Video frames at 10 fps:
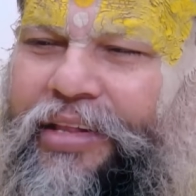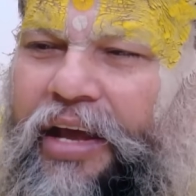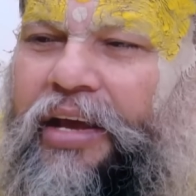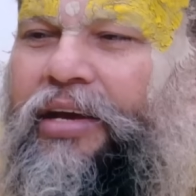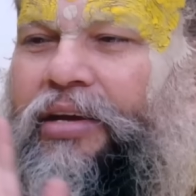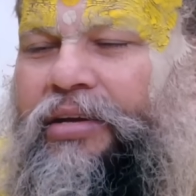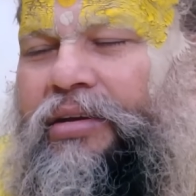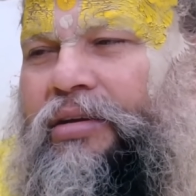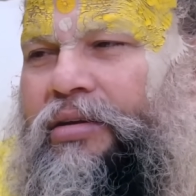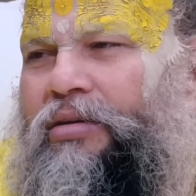दही
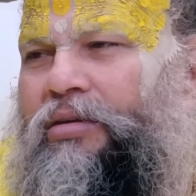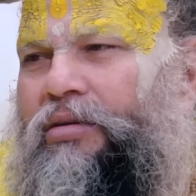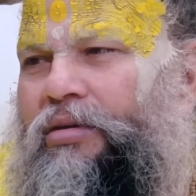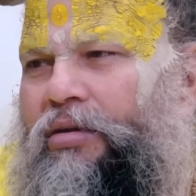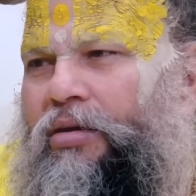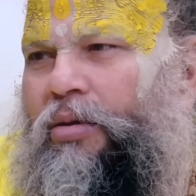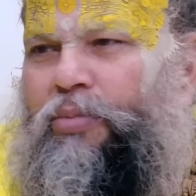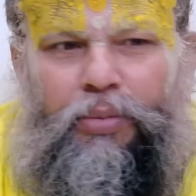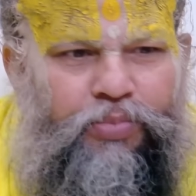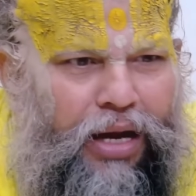
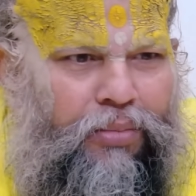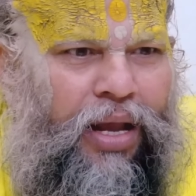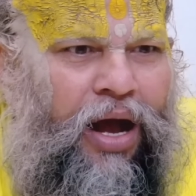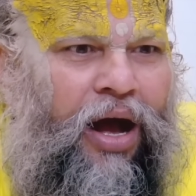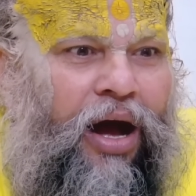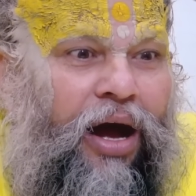पर तन्मया